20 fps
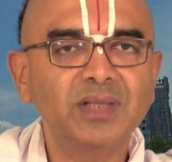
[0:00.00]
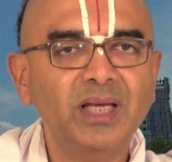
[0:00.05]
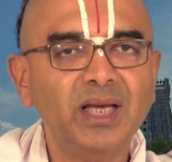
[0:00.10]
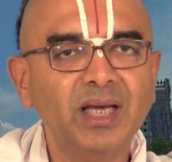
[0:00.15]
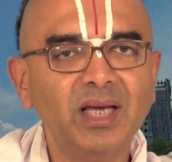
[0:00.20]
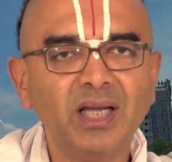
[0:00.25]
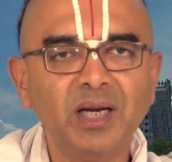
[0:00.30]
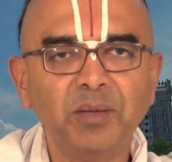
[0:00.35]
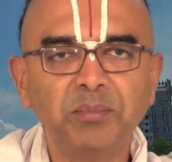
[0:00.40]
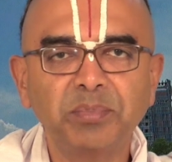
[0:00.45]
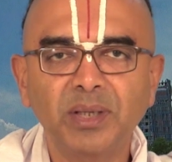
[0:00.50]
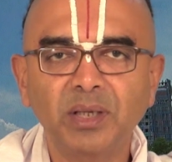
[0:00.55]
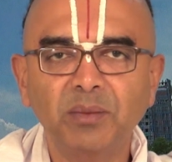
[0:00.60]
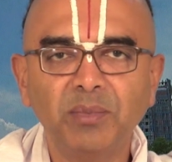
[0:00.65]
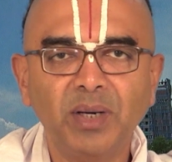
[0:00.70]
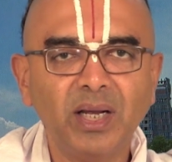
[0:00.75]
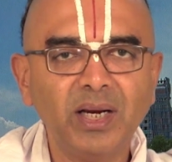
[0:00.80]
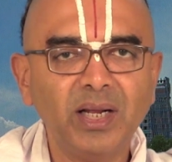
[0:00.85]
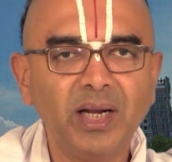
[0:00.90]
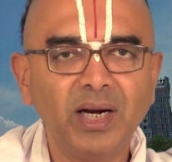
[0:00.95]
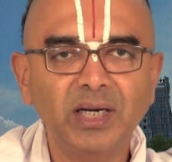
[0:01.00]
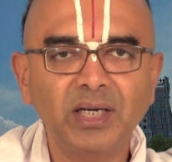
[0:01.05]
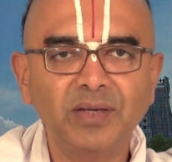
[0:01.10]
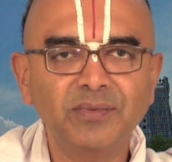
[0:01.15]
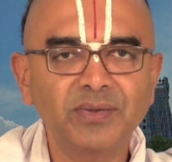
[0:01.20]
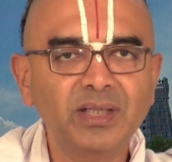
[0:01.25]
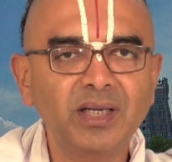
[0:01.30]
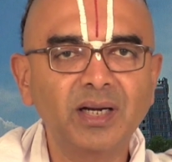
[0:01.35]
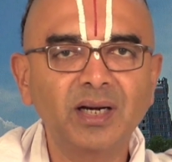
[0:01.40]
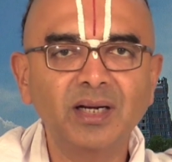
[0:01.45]
நேர பெருமானை
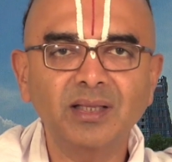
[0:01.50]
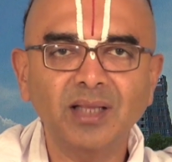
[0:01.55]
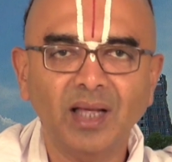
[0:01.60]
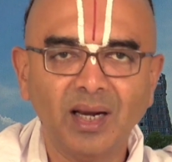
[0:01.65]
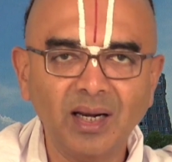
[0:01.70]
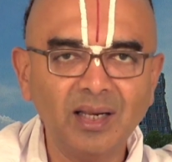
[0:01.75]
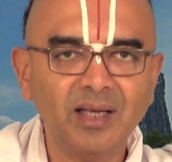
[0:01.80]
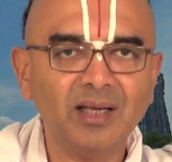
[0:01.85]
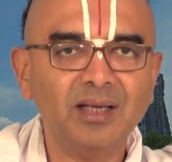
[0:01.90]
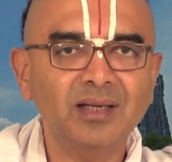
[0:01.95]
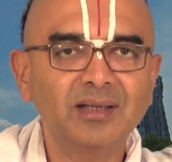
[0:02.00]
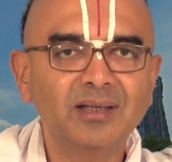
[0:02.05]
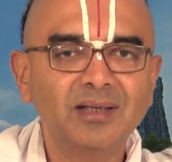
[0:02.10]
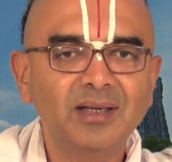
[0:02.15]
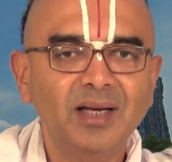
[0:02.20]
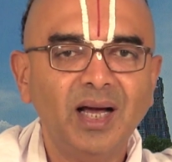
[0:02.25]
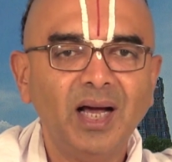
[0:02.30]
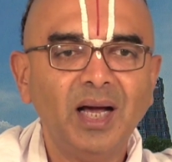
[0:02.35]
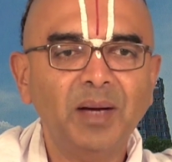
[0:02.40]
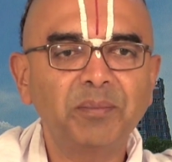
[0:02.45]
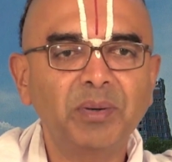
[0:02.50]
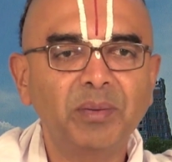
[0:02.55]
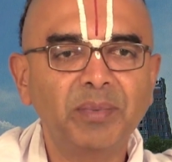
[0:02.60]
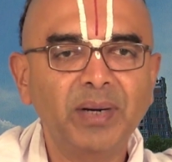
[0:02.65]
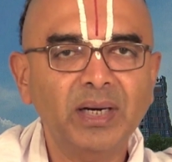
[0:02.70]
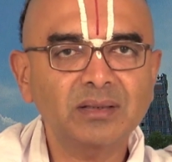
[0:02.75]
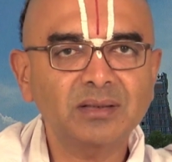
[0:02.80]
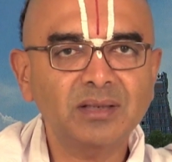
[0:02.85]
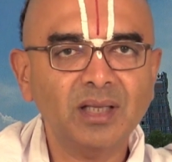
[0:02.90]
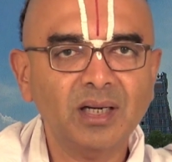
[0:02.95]
அண்டுவது எளிதல்ல அப்போ
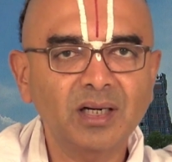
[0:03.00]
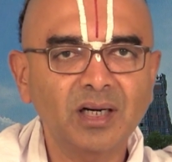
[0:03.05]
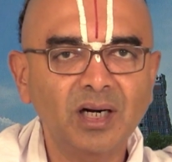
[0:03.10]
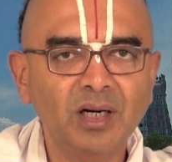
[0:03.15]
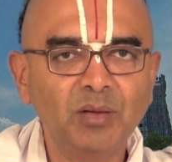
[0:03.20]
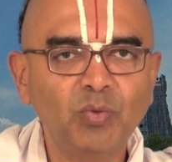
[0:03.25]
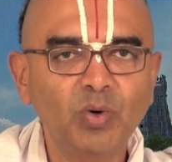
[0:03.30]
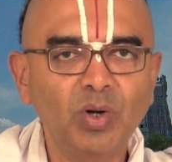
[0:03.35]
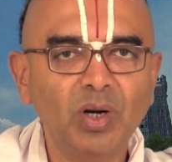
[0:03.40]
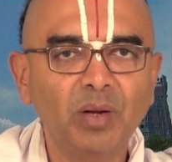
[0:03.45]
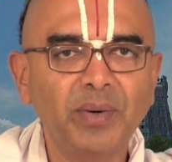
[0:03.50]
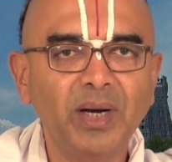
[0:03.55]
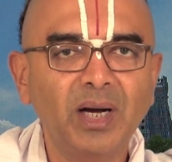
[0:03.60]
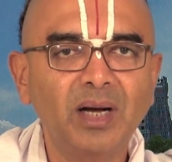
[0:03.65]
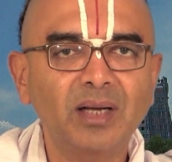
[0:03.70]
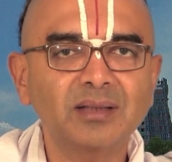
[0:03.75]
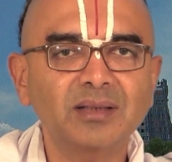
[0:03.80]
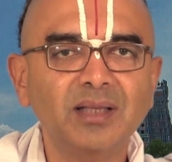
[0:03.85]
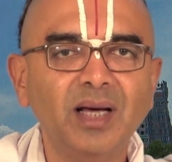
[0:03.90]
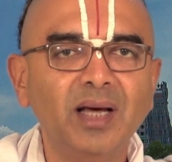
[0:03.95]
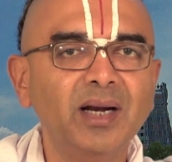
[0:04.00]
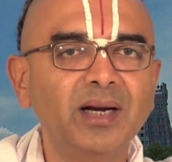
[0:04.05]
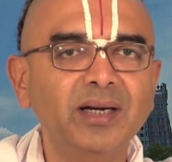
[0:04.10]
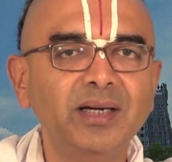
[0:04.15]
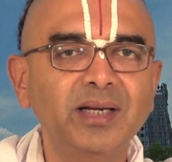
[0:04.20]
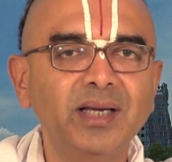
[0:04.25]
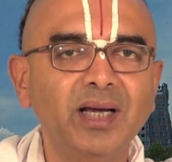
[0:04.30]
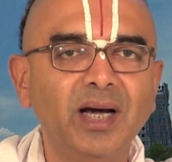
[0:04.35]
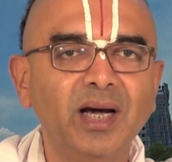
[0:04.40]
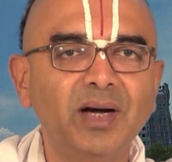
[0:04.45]
பக்தர்கள் மூலமாகத்தான்
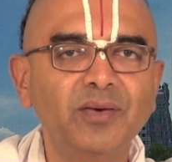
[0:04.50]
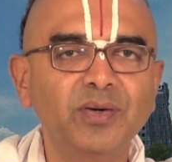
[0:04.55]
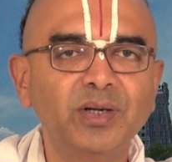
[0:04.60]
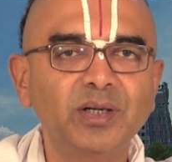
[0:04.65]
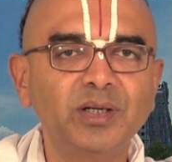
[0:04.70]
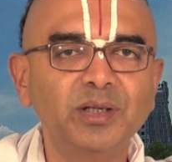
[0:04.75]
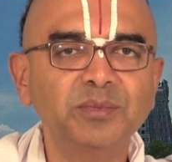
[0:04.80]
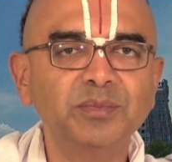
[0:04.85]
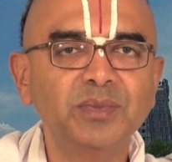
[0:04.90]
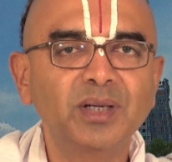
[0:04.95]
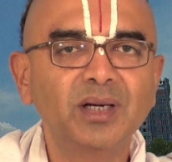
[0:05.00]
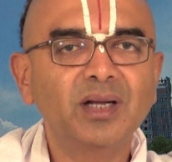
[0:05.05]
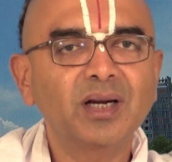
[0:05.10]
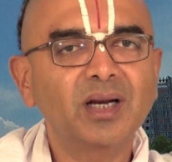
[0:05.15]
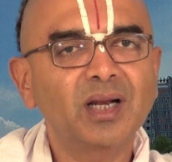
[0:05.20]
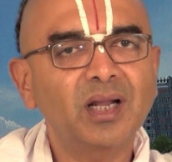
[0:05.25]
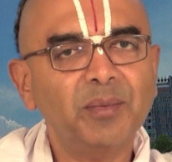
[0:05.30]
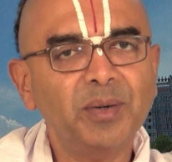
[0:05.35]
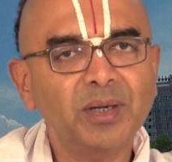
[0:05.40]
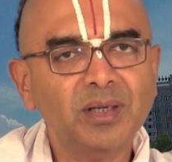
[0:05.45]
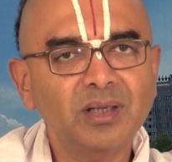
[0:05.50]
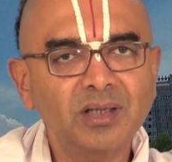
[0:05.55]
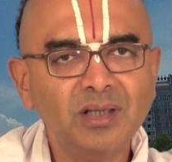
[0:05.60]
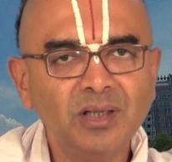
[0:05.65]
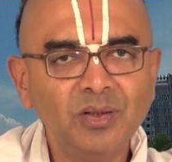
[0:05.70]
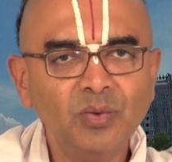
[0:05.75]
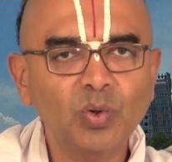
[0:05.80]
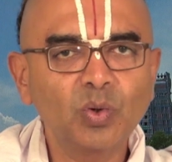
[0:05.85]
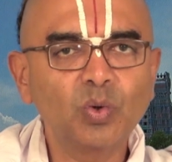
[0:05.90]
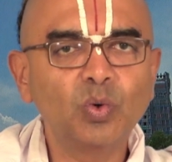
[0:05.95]
அண்டியாக வேண்டும்
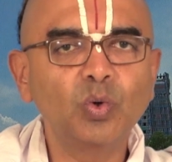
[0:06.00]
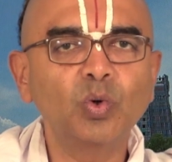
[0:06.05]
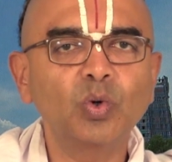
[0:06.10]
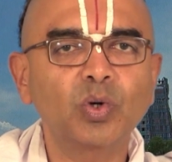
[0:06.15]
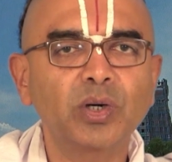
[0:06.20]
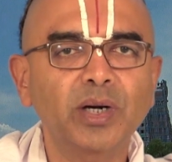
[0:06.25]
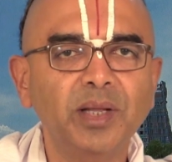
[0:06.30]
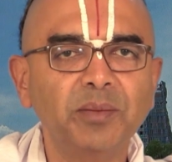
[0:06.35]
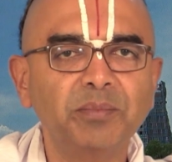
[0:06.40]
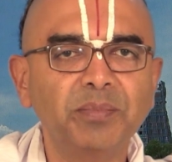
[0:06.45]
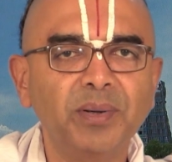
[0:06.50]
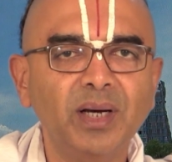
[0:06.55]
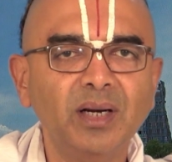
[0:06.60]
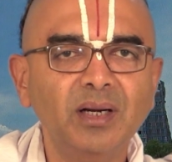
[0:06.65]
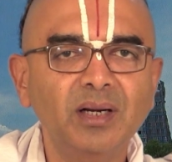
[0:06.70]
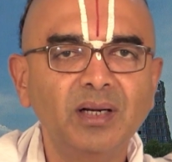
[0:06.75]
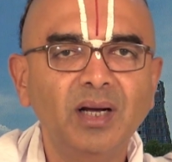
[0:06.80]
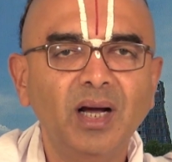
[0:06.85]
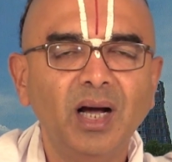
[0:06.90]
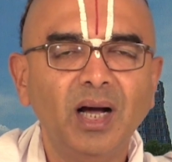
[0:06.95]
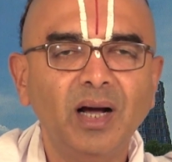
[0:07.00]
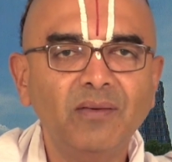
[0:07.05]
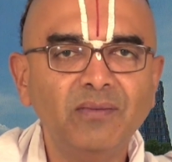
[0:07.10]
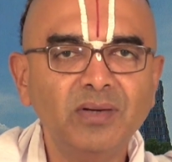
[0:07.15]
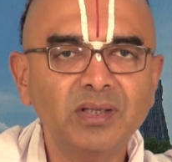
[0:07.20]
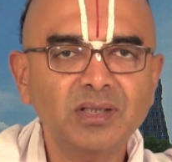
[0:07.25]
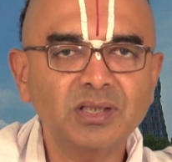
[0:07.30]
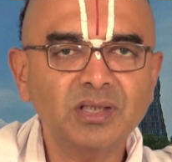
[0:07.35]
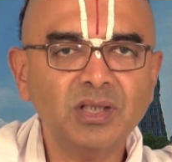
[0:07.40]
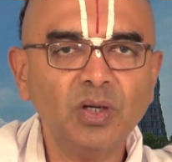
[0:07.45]
நமக்குன்னு ஒரு குரு கிடைப்பார்
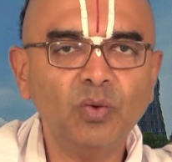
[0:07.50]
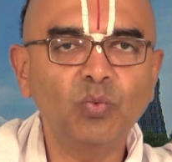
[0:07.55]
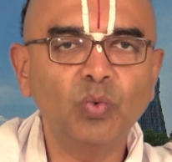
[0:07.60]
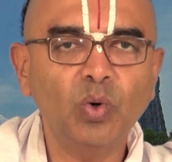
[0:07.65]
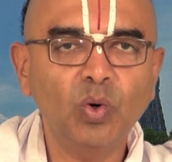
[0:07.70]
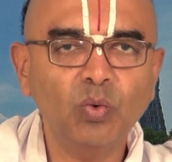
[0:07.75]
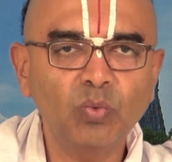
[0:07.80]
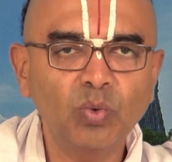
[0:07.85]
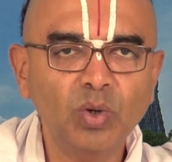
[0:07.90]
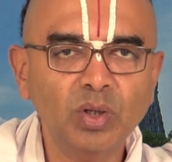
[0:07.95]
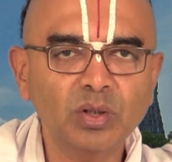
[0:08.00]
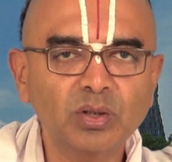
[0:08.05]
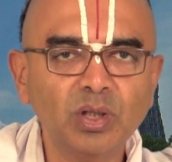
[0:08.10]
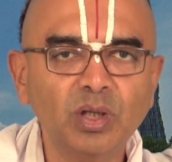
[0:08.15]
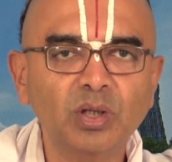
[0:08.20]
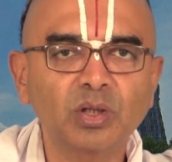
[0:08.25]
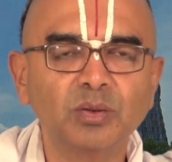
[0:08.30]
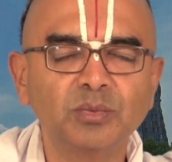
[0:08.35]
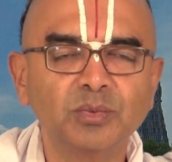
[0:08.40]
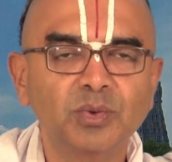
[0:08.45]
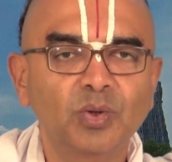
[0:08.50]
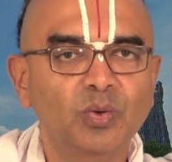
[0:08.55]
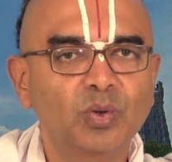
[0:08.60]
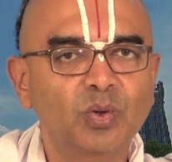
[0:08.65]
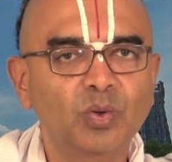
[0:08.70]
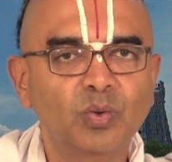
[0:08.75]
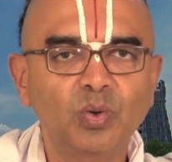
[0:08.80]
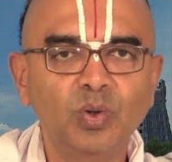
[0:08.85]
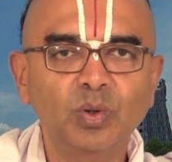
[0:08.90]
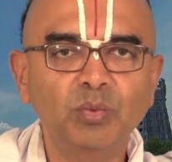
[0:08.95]
அவசியம் ஒவ்வொருத்தருக்கும்
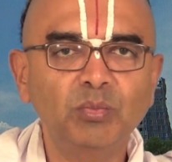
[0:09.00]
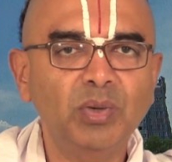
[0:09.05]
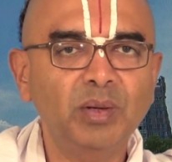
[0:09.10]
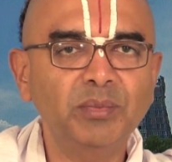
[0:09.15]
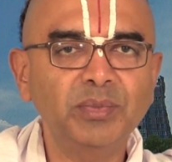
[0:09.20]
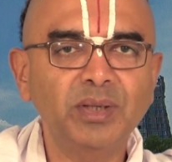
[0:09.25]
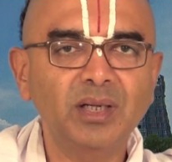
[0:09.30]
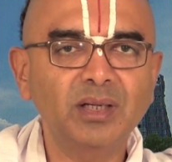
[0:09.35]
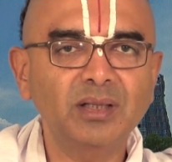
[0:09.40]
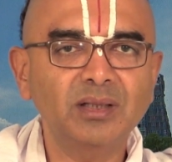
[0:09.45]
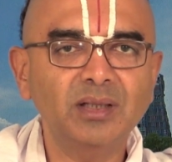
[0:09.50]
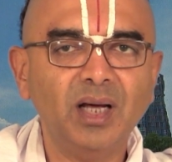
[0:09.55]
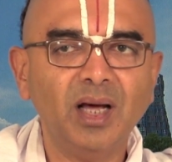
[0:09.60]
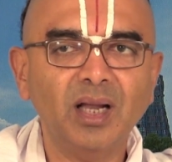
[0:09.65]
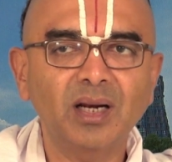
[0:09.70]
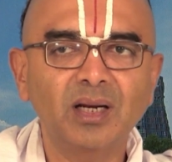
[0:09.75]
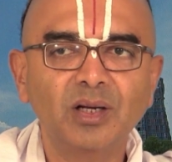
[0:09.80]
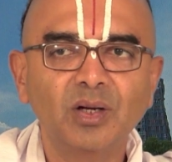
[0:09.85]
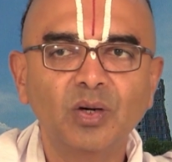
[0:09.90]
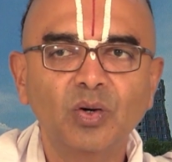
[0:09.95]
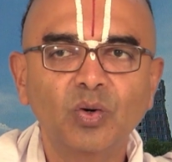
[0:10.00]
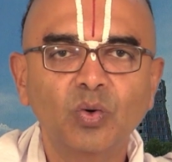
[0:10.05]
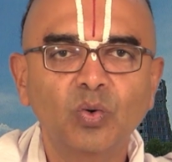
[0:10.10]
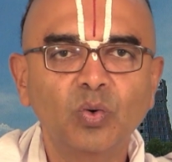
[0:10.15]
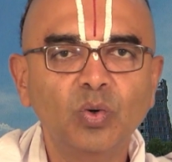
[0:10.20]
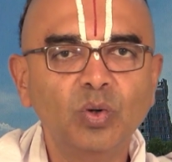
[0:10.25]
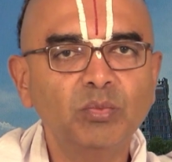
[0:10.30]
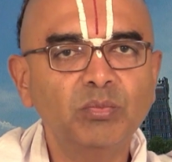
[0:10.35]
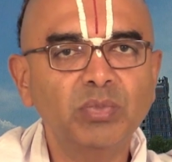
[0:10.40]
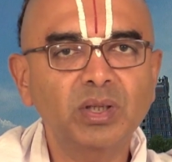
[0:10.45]
ஒரு குடும்பம்னு இருந்தால்
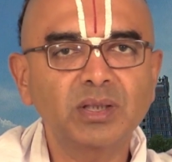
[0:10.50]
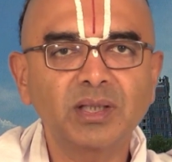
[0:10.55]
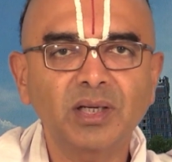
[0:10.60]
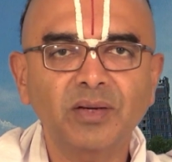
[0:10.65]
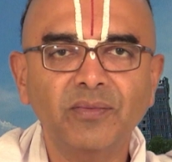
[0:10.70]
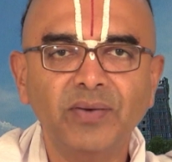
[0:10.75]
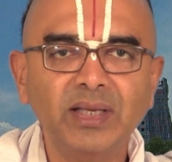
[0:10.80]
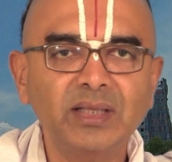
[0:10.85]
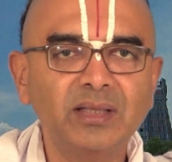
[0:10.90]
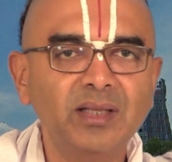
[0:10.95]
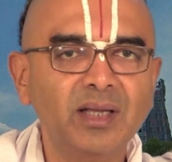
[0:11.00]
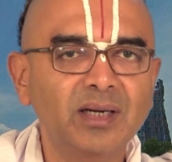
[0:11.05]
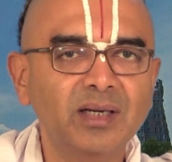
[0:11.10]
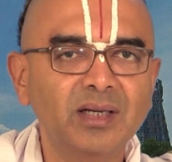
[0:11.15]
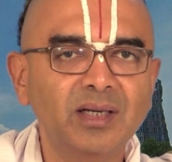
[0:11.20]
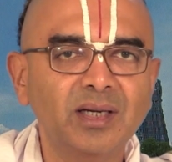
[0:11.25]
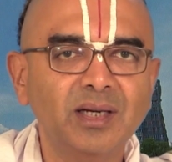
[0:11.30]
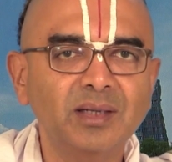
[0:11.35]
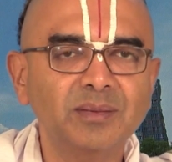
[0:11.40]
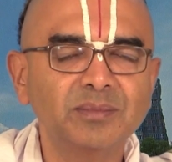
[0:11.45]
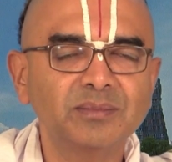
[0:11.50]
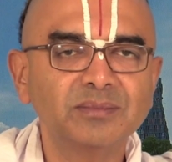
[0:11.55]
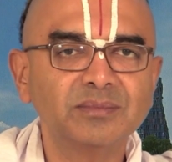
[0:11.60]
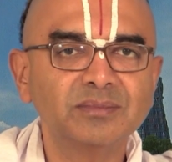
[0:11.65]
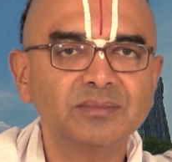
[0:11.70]
குடும்பத்துக்கு வைத்தியர் இருக்கார்